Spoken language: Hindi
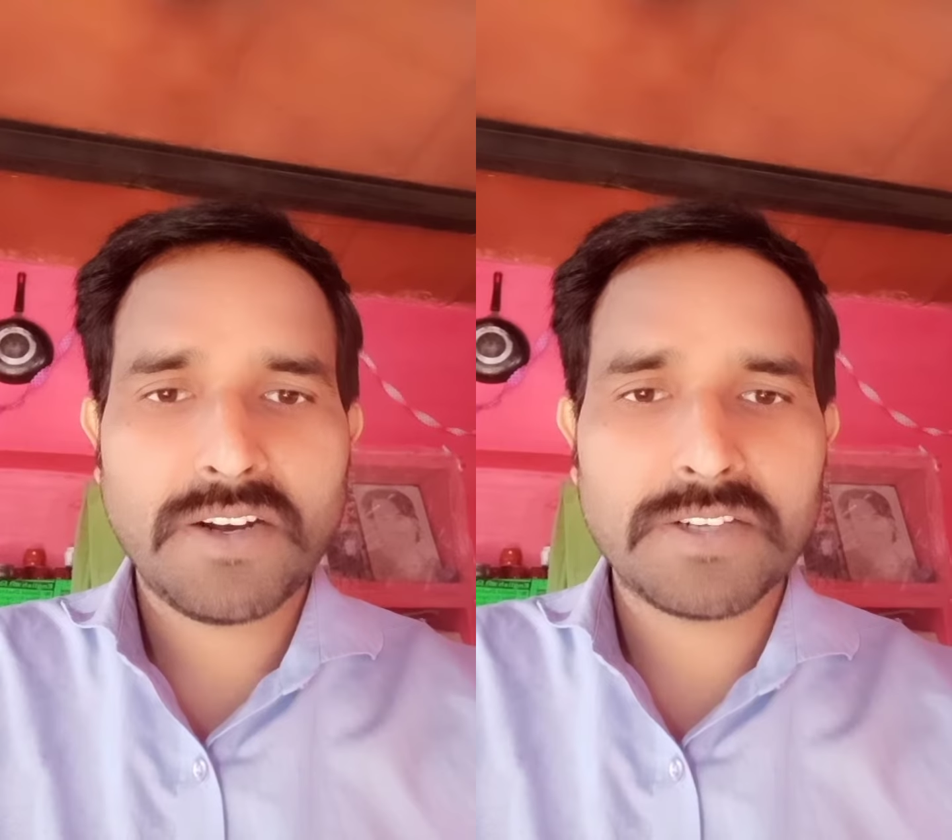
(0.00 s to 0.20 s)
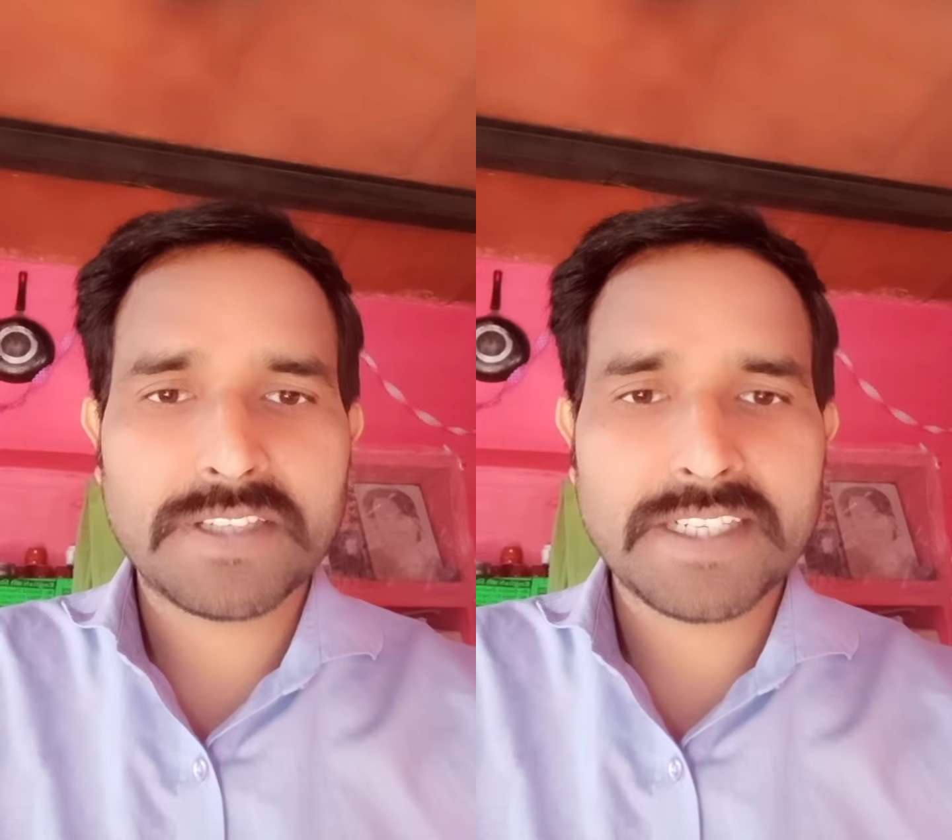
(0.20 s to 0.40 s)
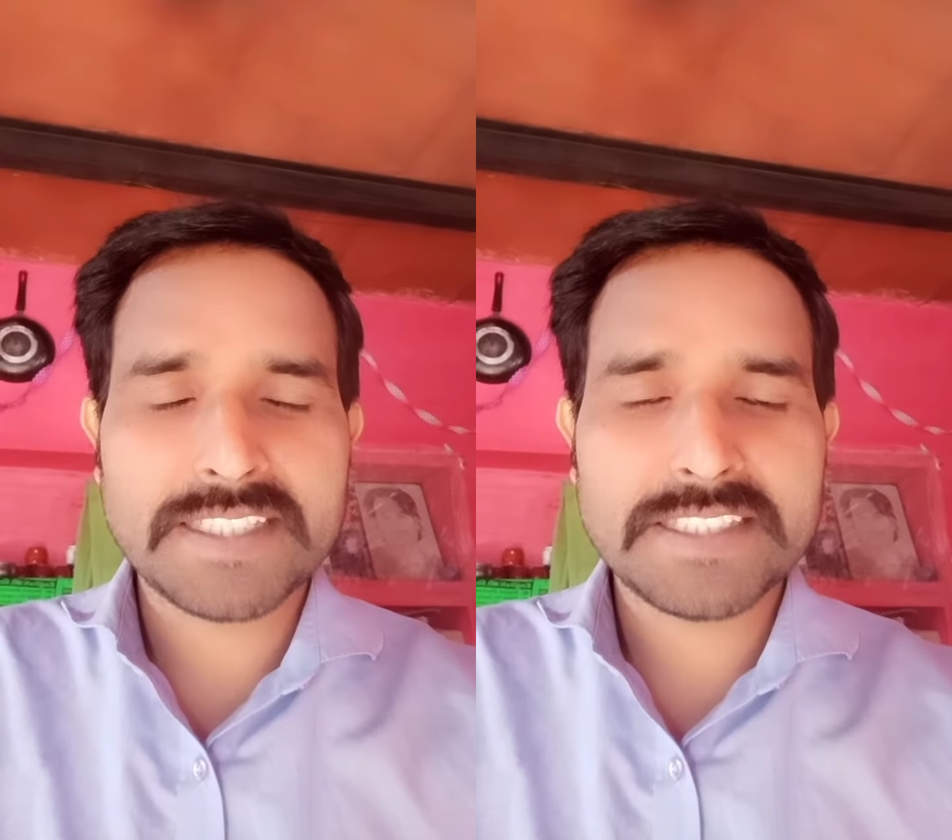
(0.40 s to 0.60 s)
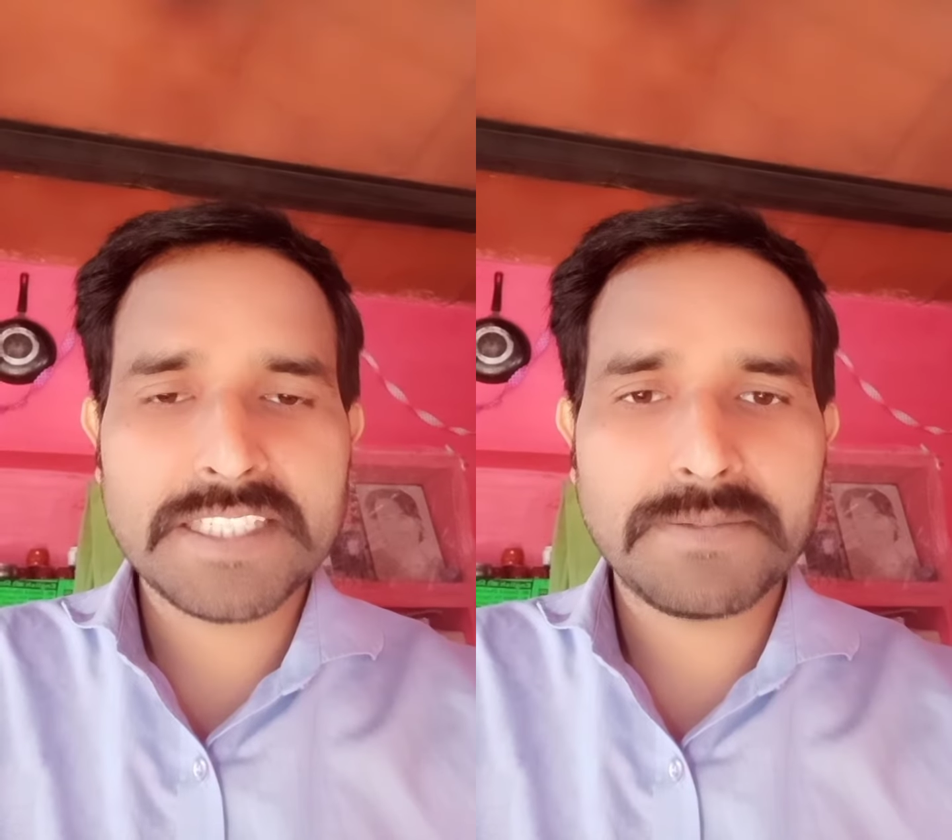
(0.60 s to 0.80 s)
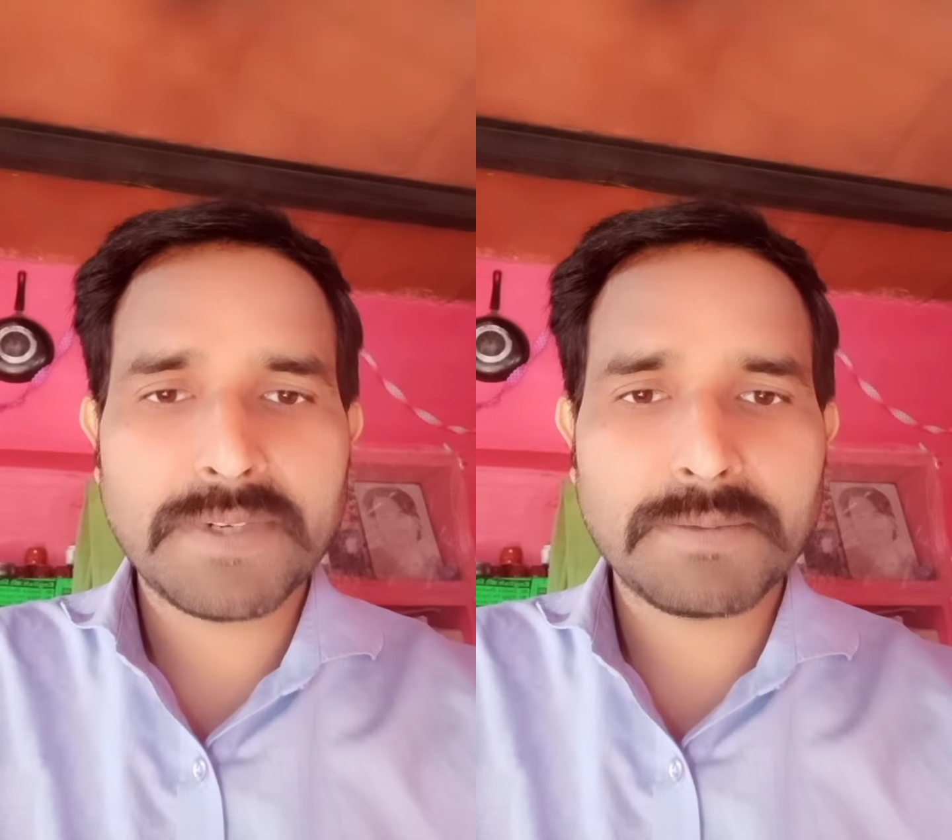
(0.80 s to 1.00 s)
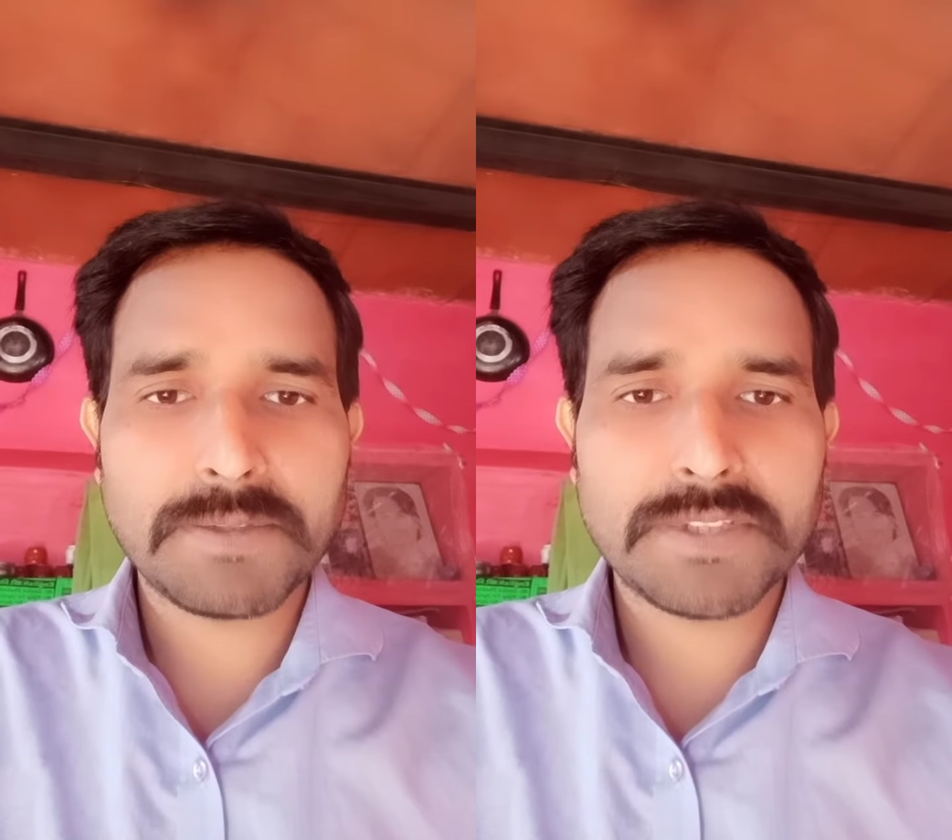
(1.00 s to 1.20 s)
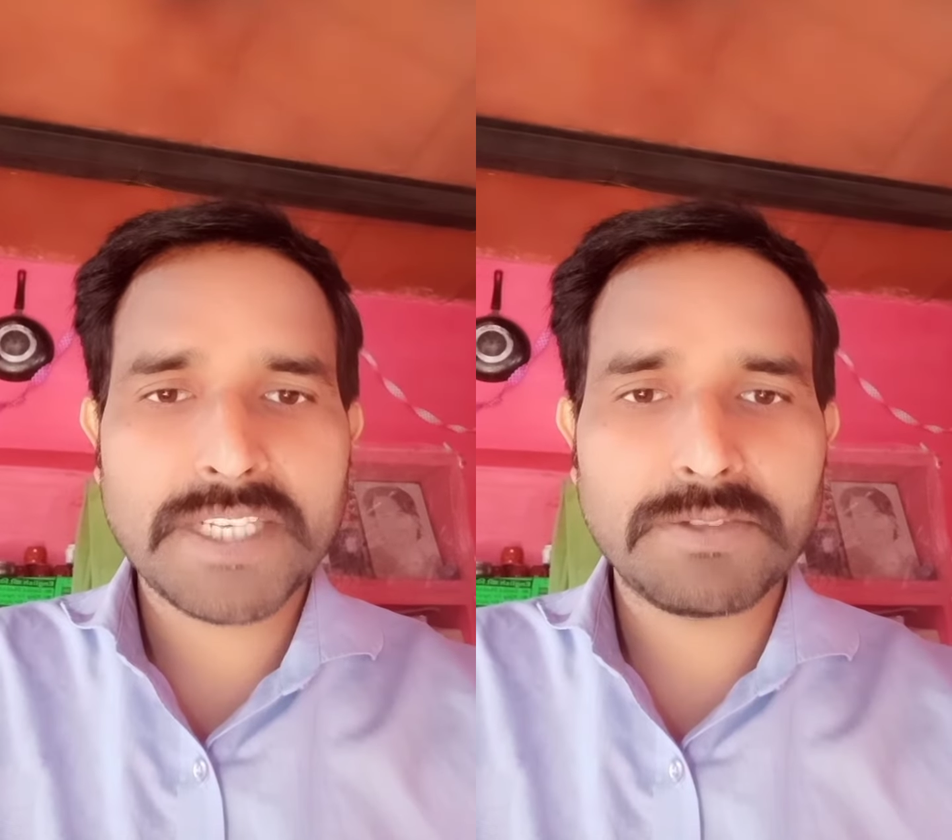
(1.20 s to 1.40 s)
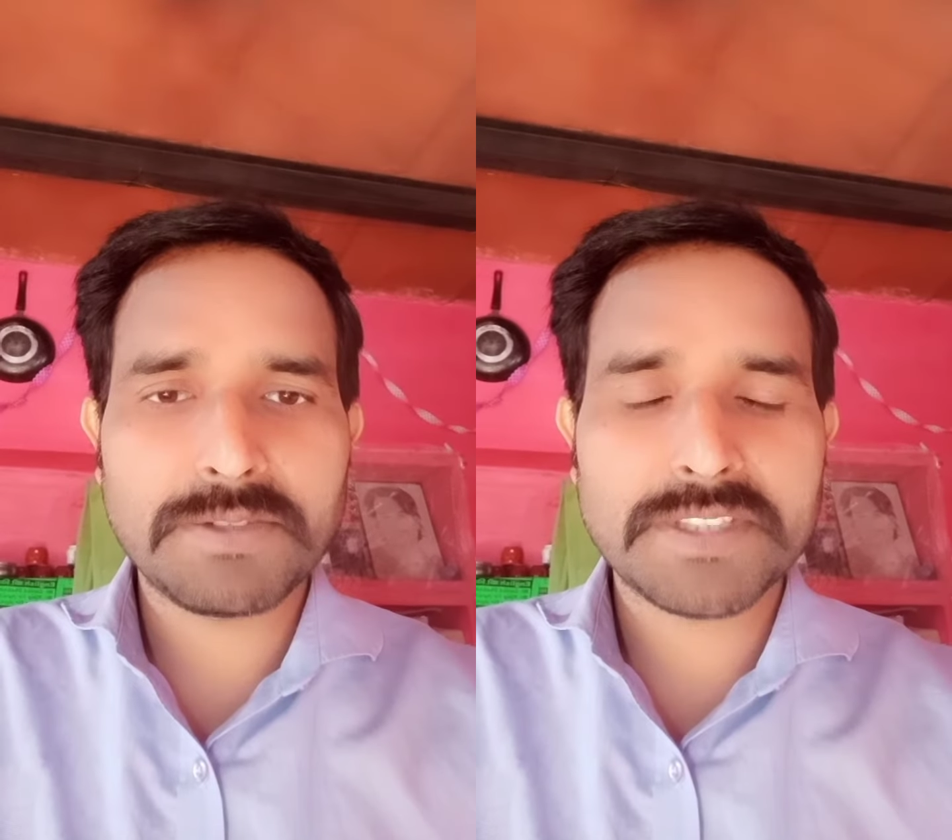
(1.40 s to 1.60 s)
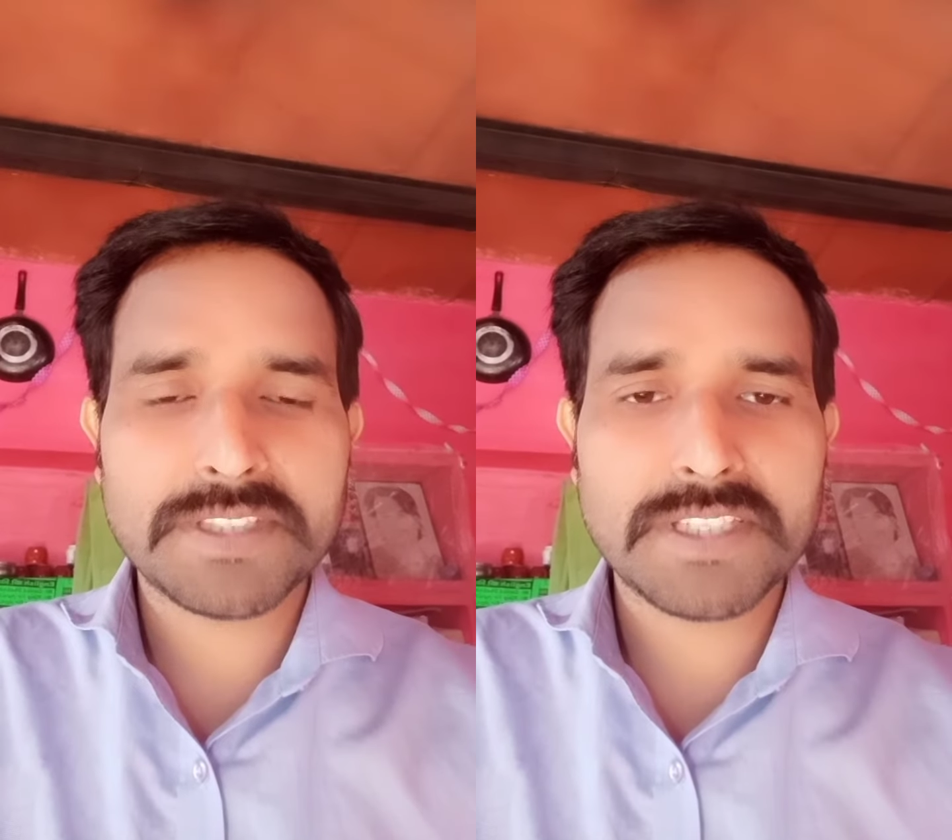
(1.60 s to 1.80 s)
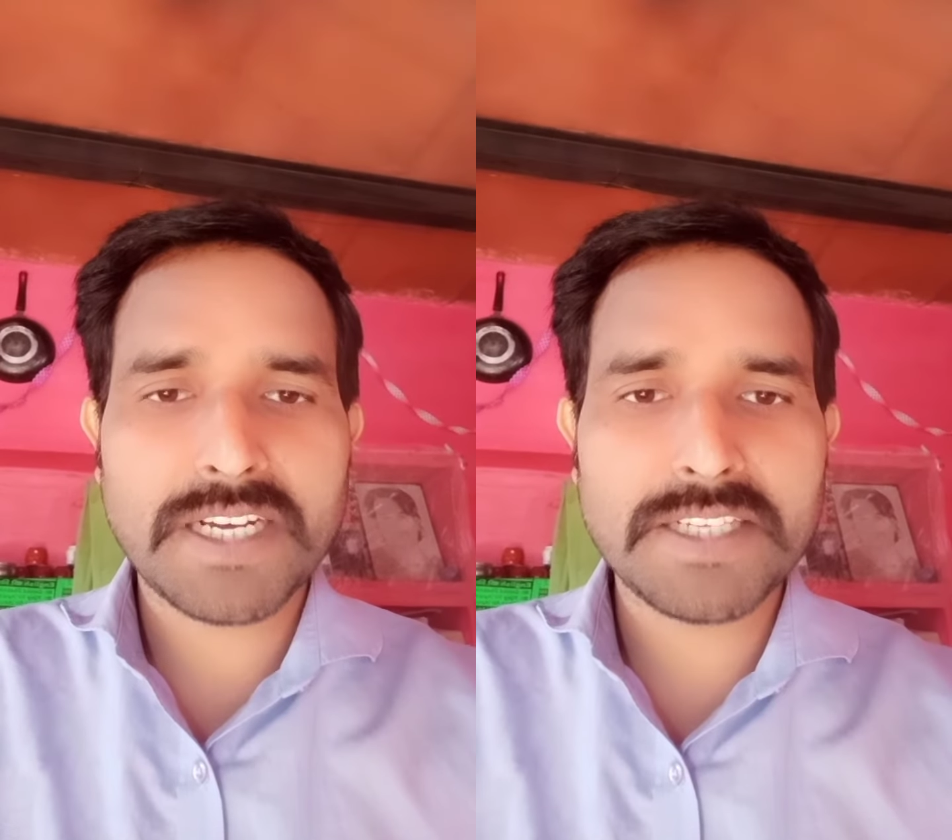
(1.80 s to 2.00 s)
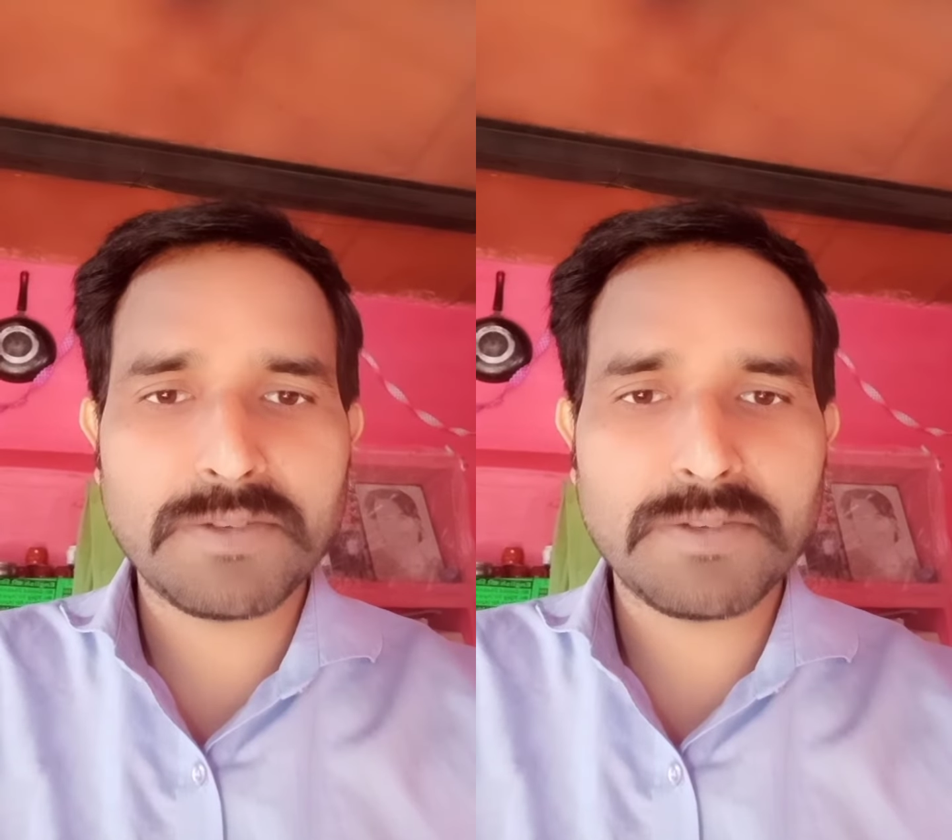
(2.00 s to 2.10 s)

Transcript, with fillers: और ट्रांजिटिव वर्ब होता है तो इसका